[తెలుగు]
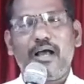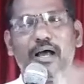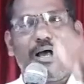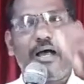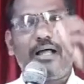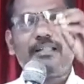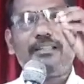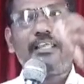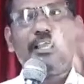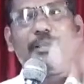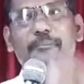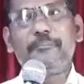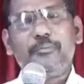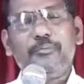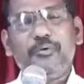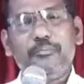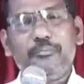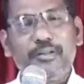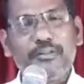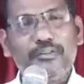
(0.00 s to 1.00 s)
ఆ దీపము
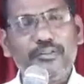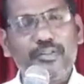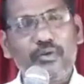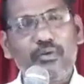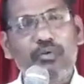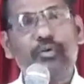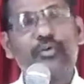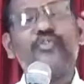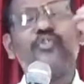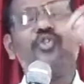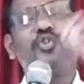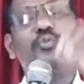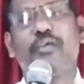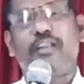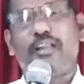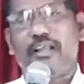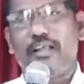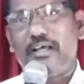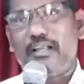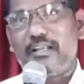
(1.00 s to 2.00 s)
ప్రతిరోజు
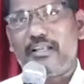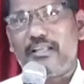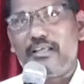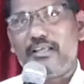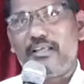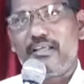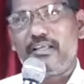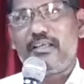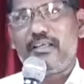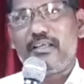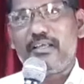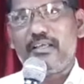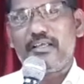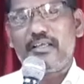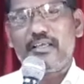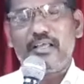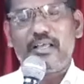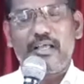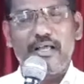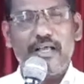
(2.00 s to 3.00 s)
వెలగాలి
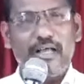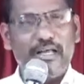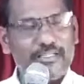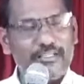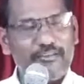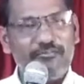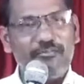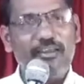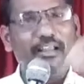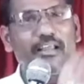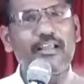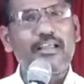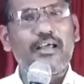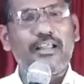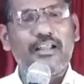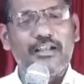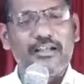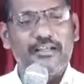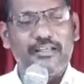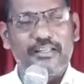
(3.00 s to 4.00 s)
అది
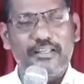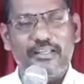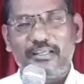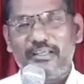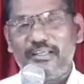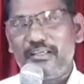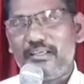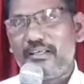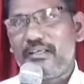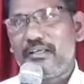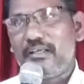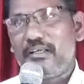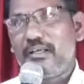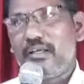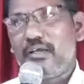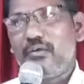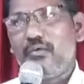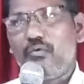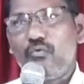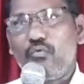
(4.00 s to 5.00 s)
వెలగాలంటే
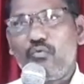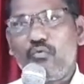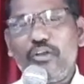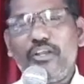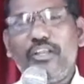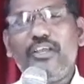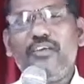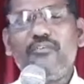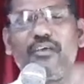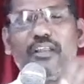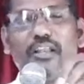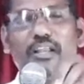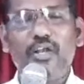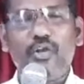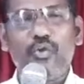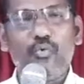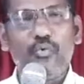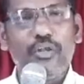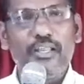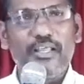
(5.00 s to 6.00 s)
ఒలీవల
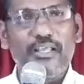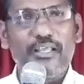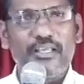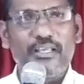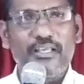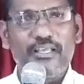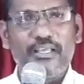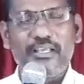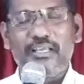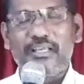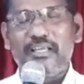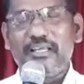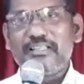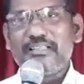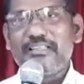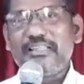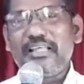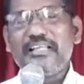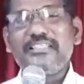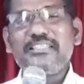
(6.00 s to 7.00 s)
నూనె
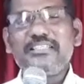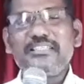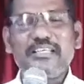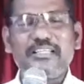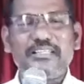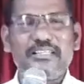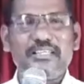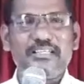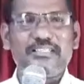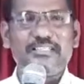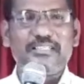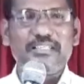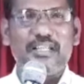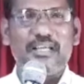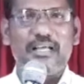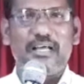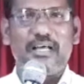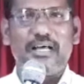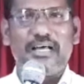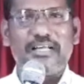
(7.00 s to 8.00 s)
దంచి తీసిన
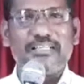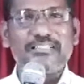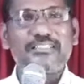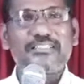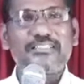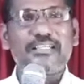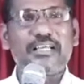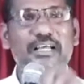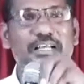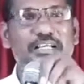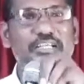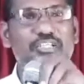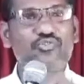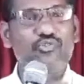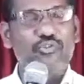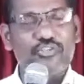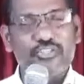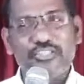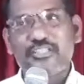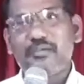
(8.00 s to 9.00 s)
అచ్చ
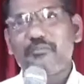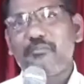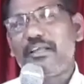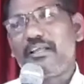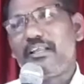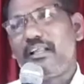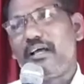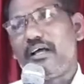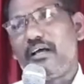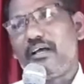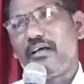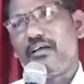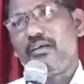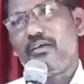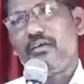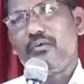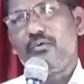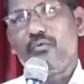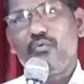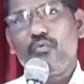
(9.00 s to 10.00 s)
స్వచ్ఛమైన
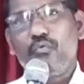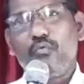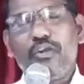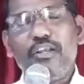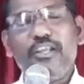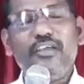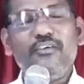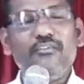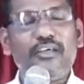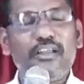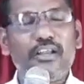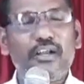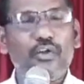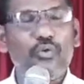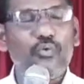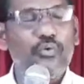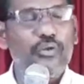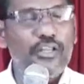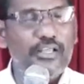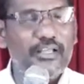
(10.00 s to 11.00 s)
ఒలీవల
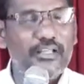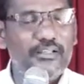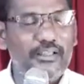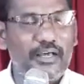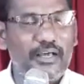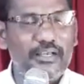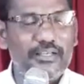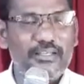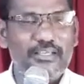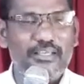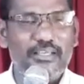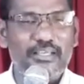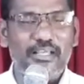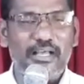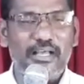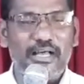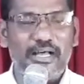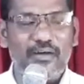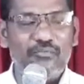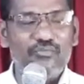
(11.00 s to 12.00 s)
నూనె దానికి
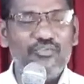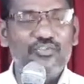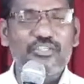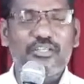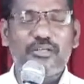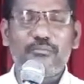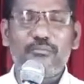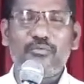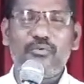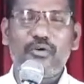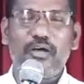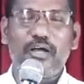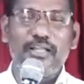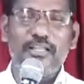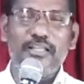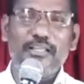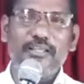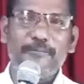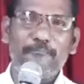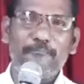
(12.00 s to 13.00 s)
అవసరము అని